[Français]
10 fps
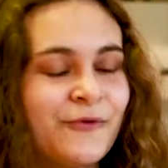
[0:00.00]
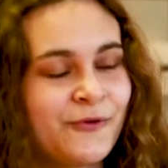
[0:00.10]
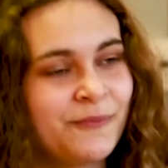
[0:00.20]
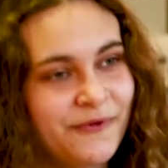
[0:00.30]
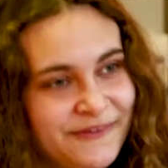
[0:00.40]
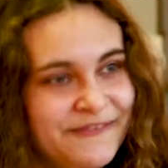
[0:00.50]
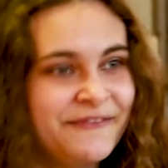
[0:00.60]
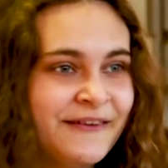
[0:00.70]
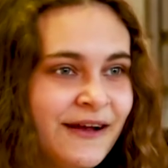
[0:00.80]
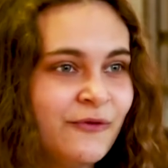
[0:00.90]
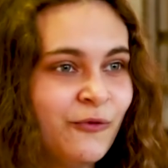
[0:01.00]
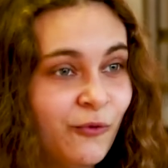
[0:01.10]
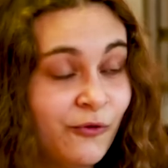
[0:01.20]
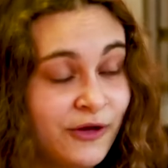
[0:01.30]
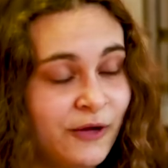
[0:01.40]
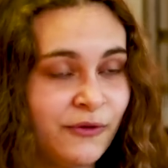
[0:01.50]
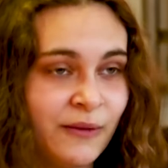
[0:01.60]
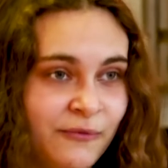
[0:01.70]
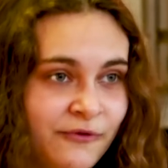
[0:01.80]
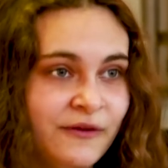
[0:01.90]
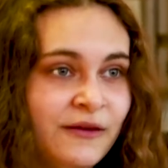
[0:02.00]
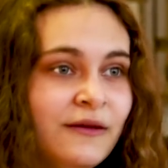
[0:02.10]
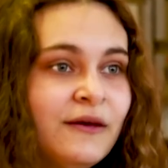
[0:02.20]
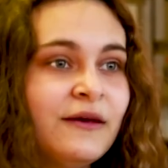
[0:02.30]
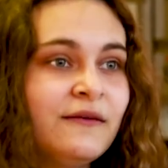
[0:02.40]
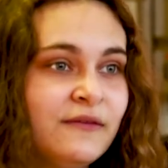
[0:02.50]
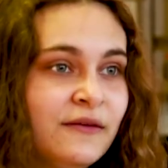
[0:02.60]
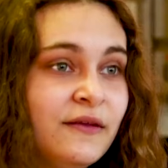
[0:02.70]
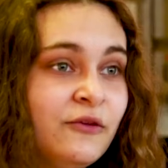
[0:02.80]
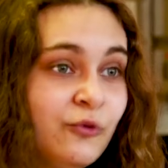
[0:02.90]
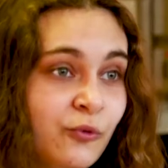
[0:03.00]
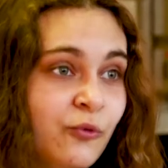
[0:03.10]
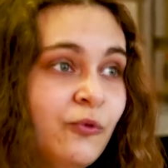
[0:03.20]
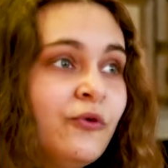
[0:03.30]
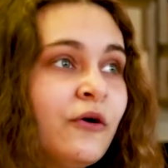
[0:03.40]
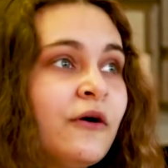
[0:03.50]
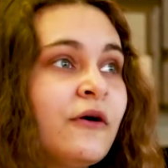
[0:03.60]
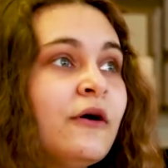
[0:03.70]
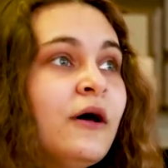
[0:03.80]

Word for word: Donc le projet final auquel on a bossé, c'était du coup euh,